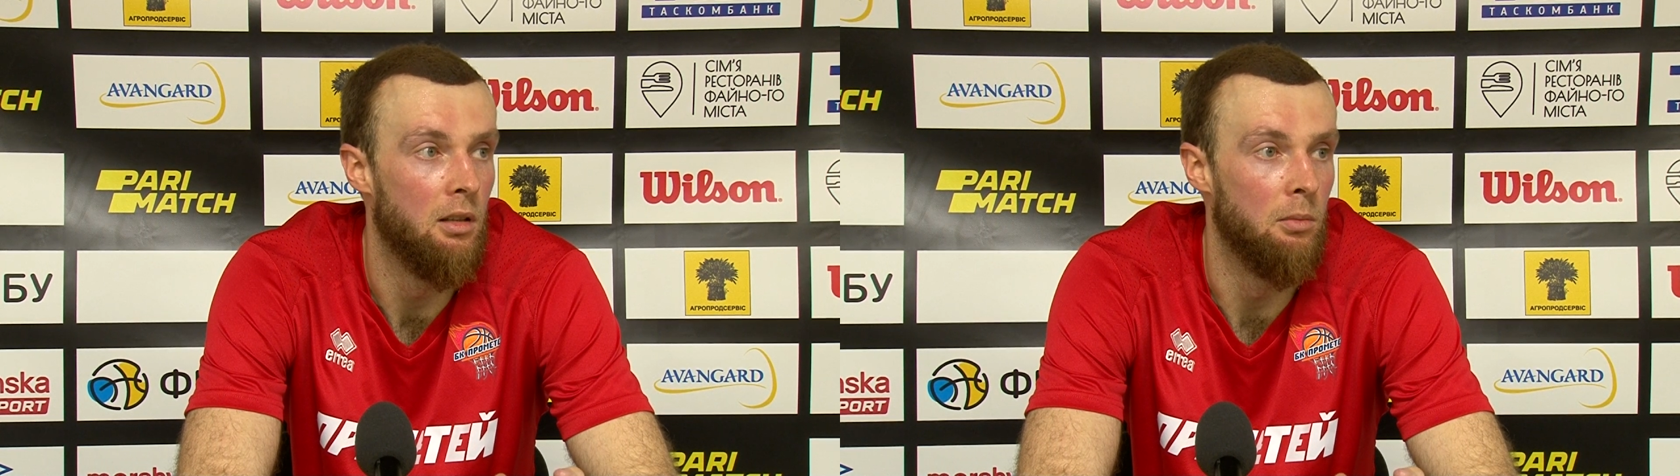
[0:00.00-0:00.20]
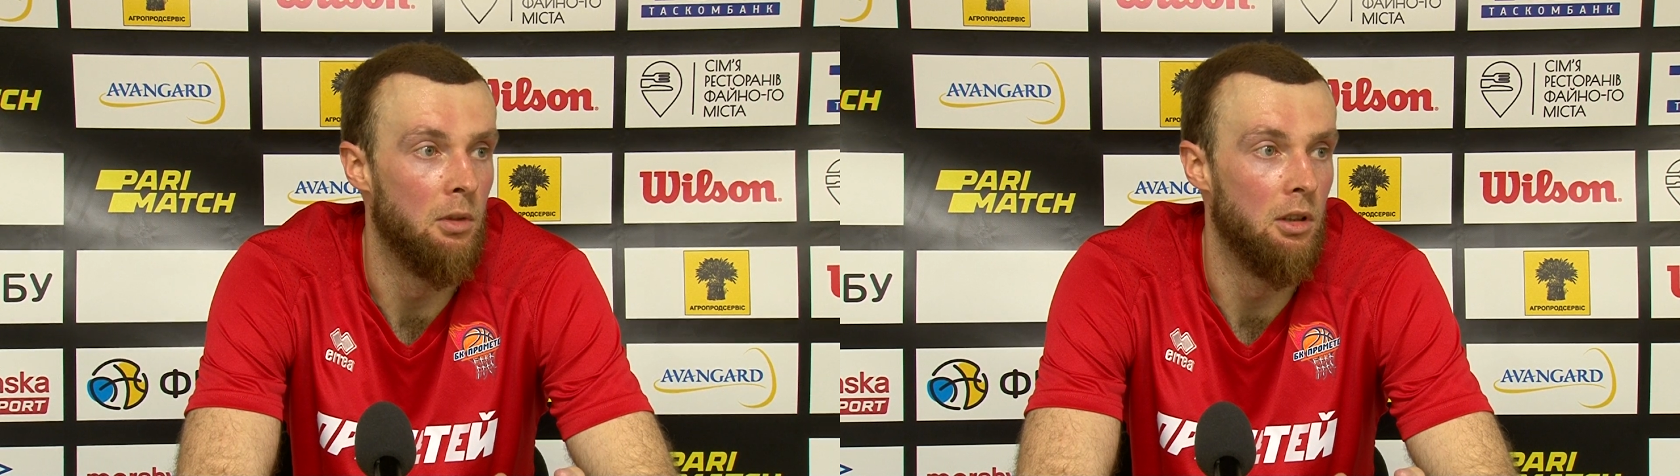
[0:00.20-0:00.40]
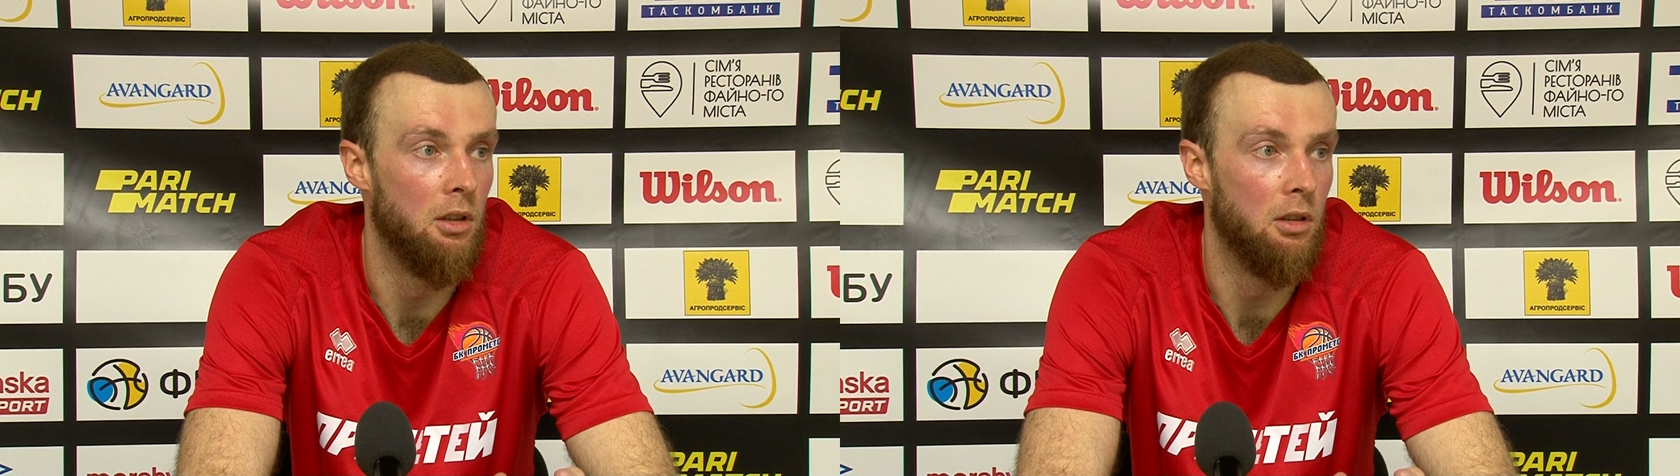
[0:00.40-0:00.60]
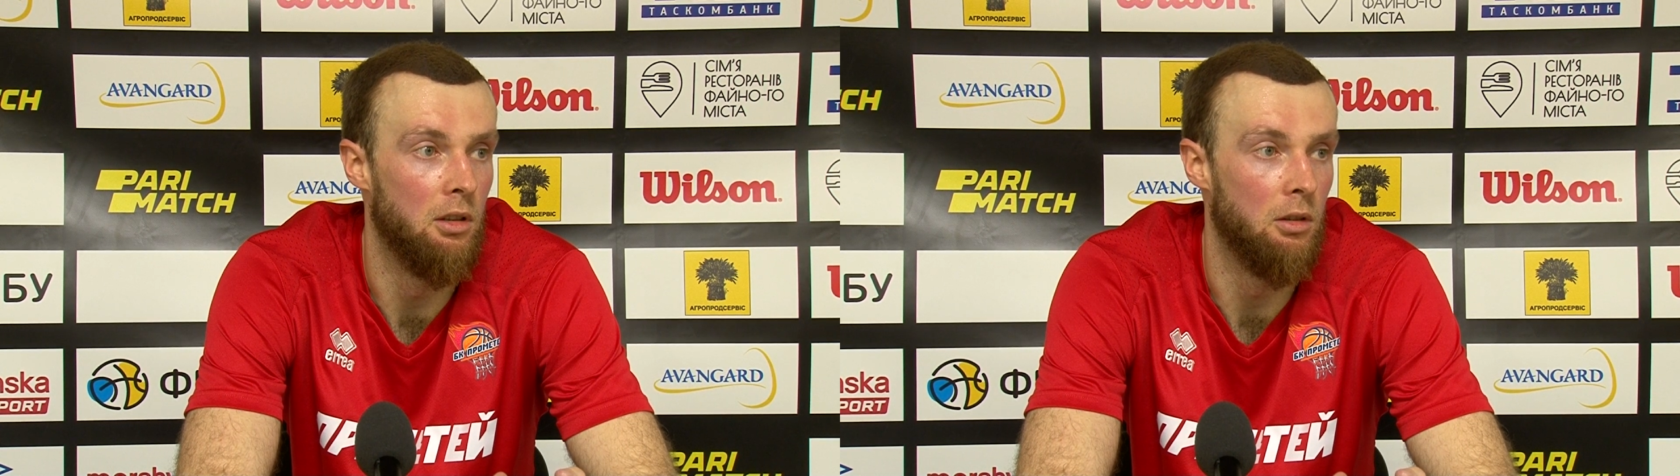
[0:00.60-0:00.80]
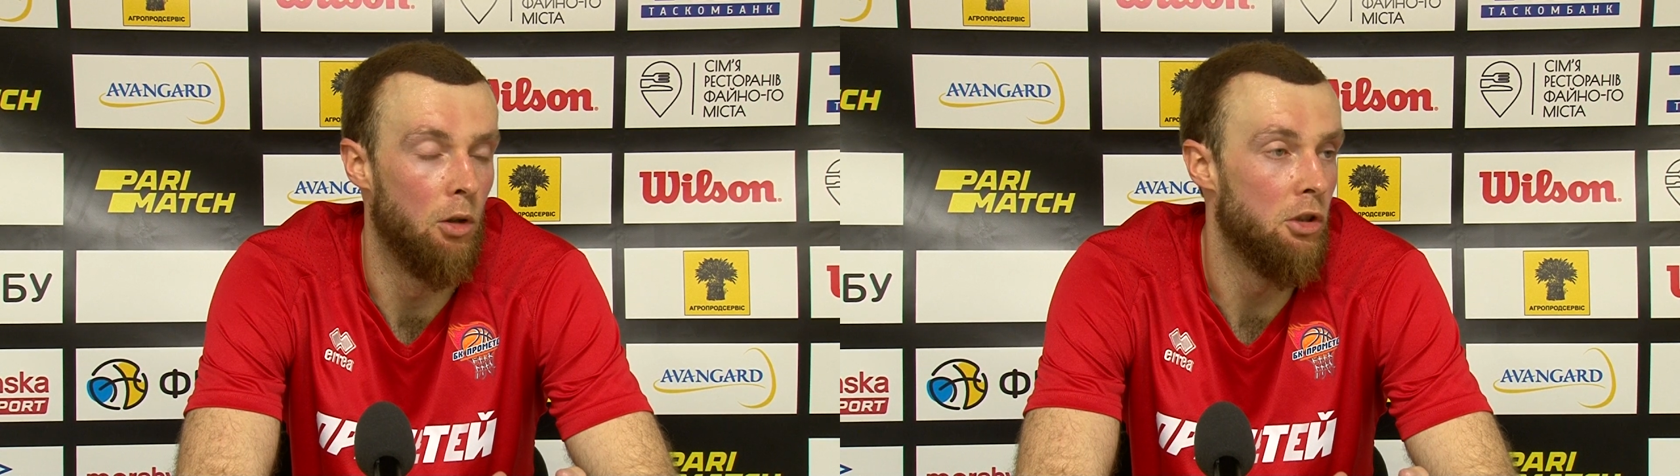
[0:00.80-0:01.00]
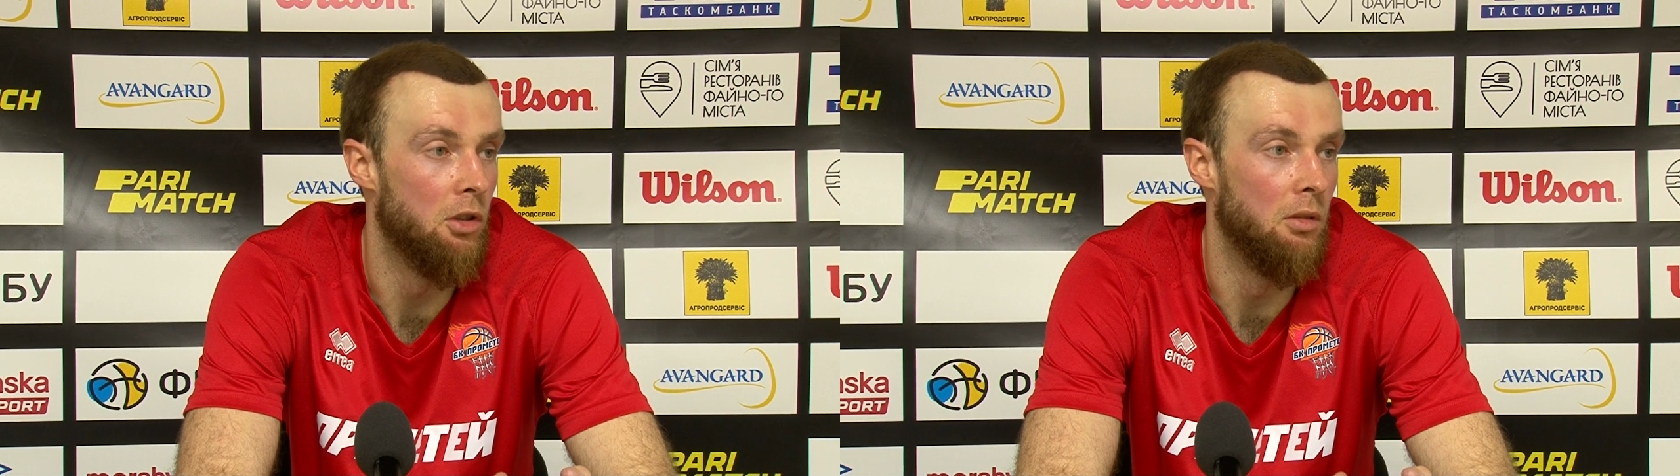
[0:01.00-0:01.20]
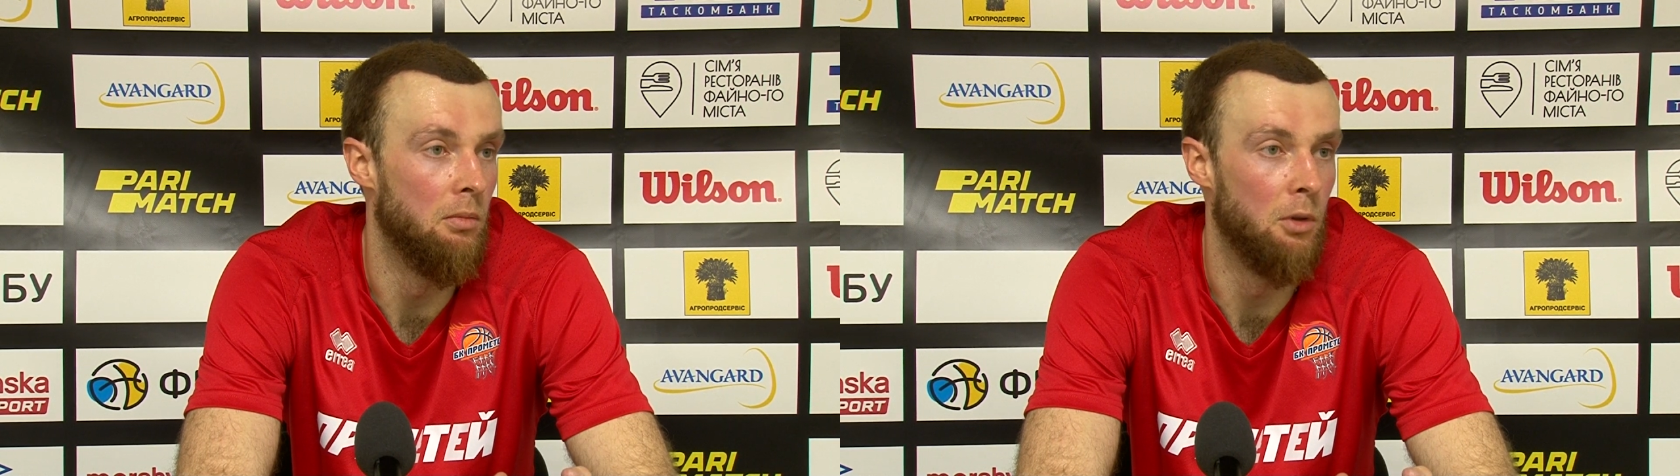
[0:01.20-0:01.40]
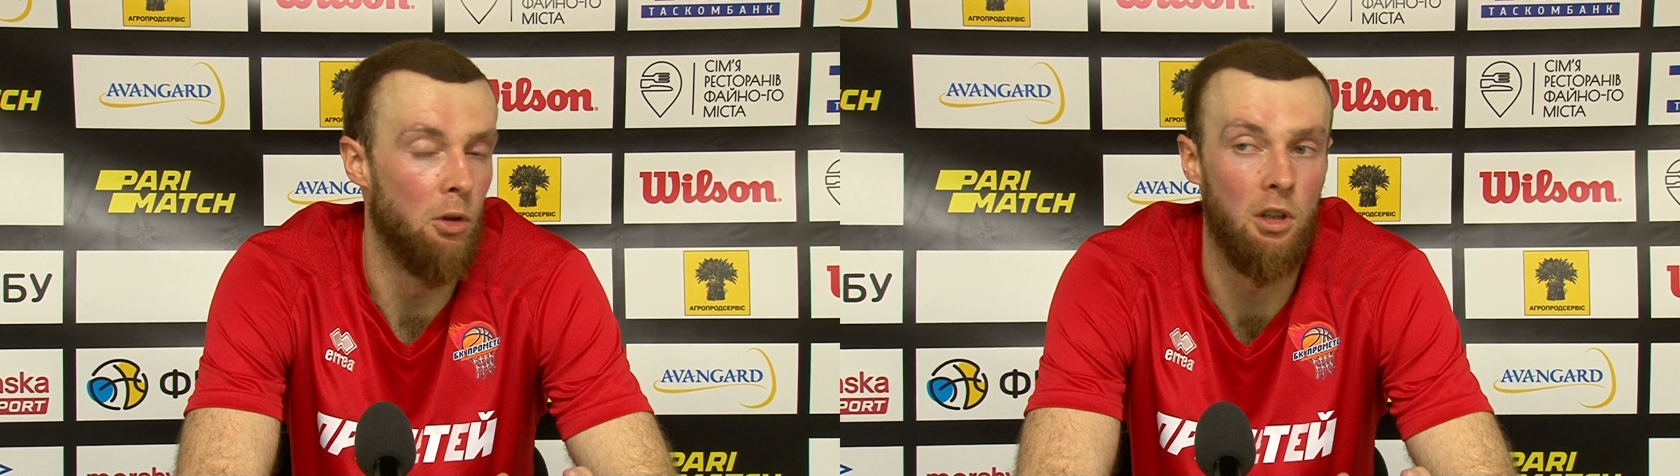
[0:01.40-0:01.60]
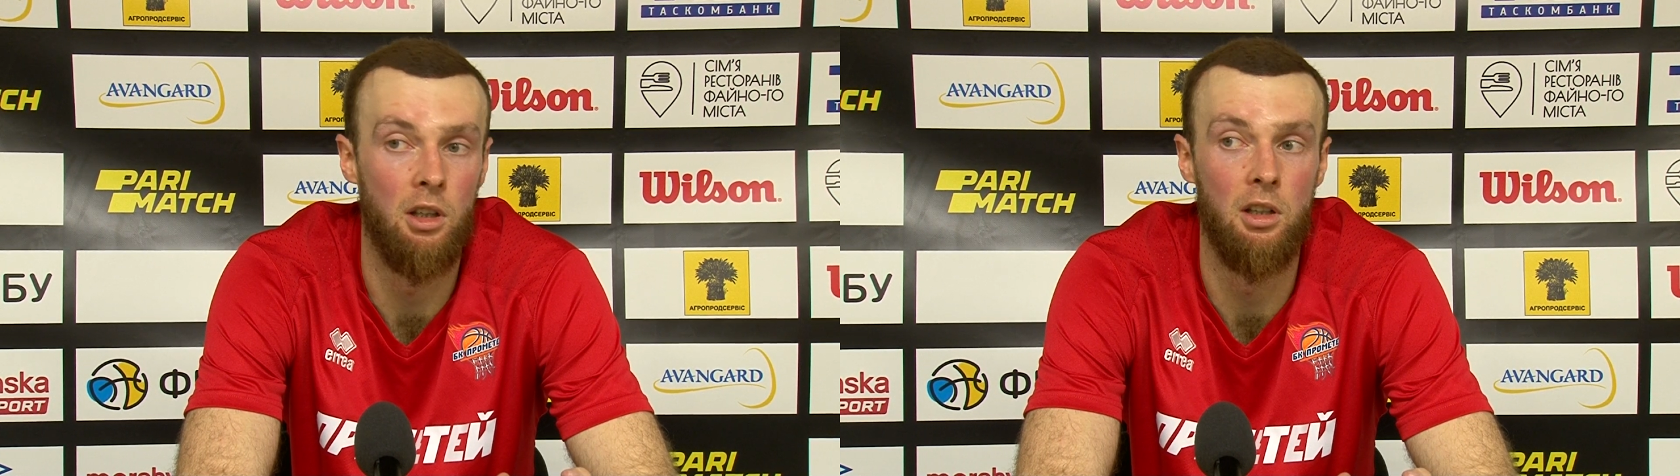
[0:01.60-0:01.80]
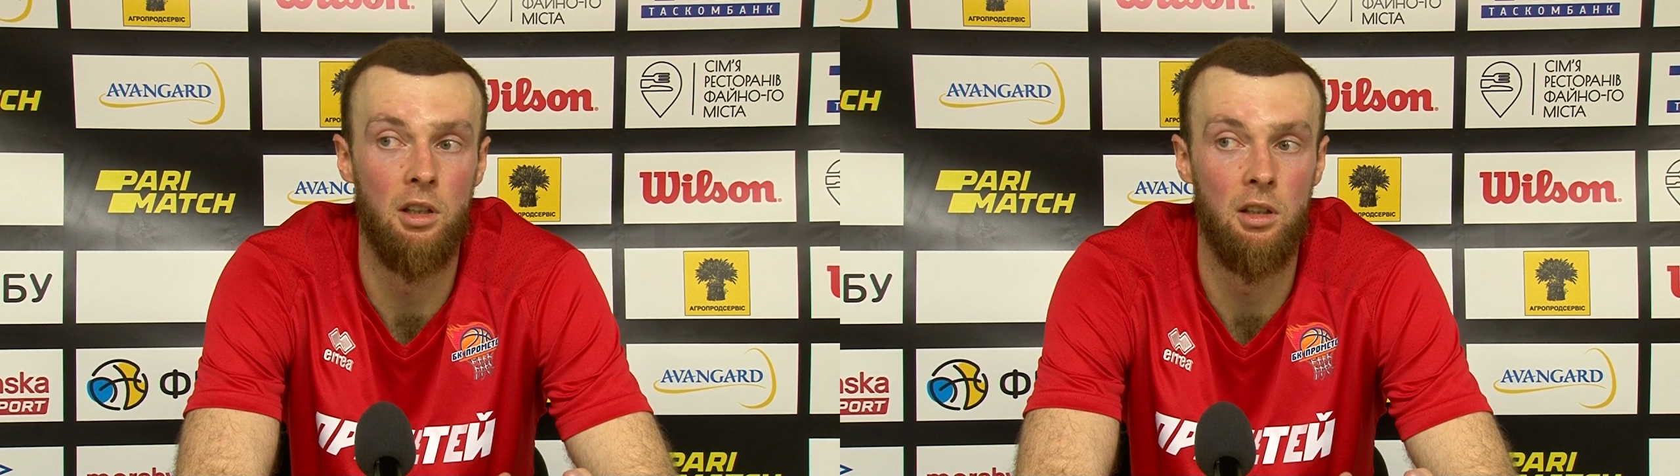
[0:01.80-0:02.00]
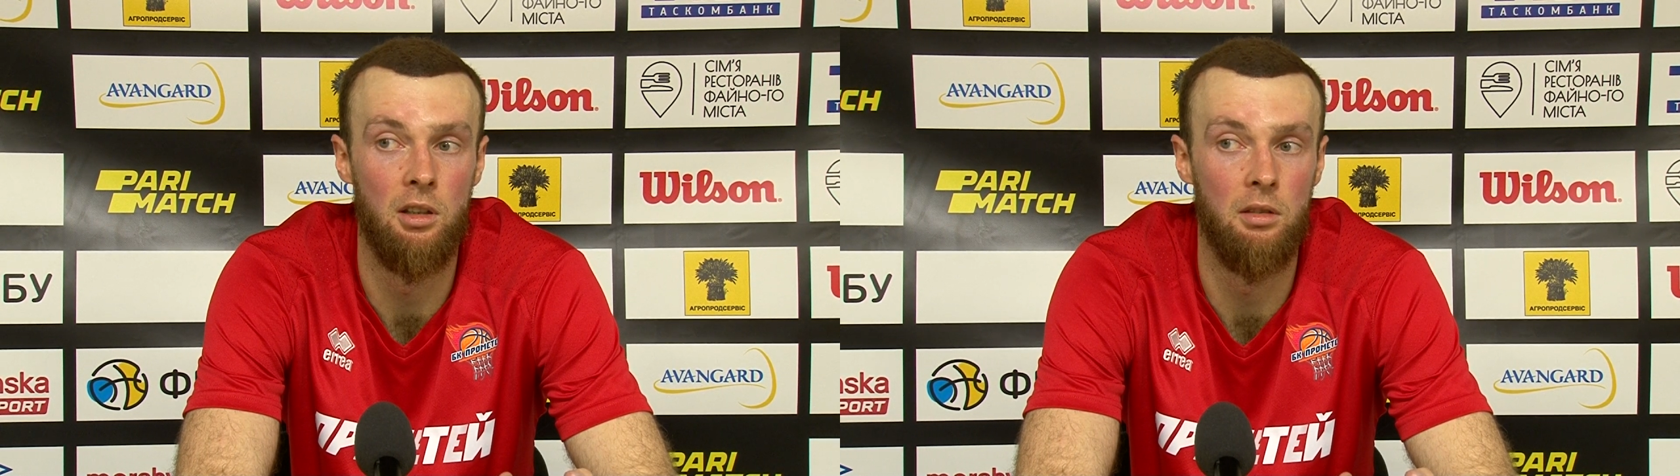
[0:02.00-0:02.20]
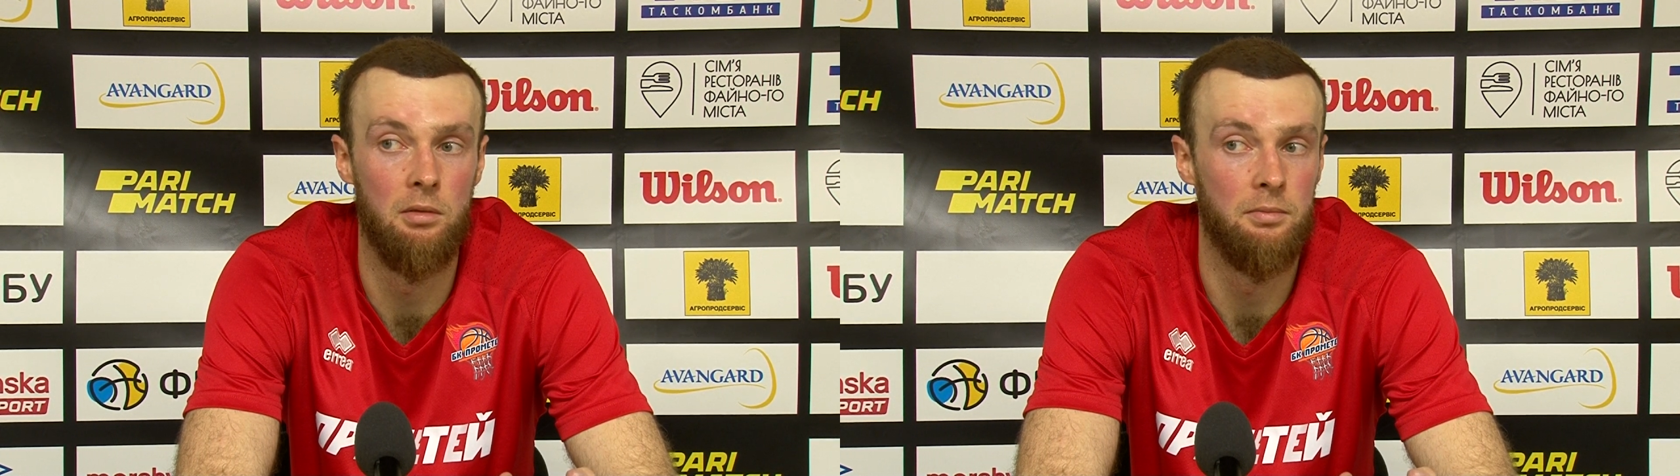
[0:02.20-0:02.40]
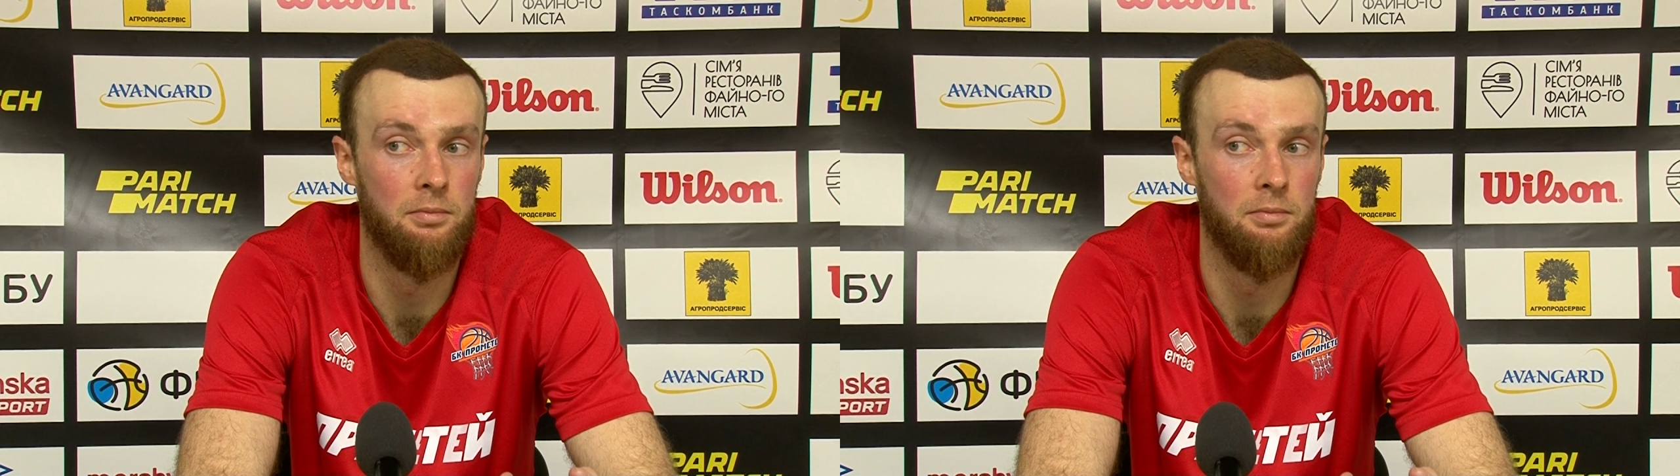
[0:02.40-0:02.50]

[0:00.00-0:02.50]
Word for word: Мы очень много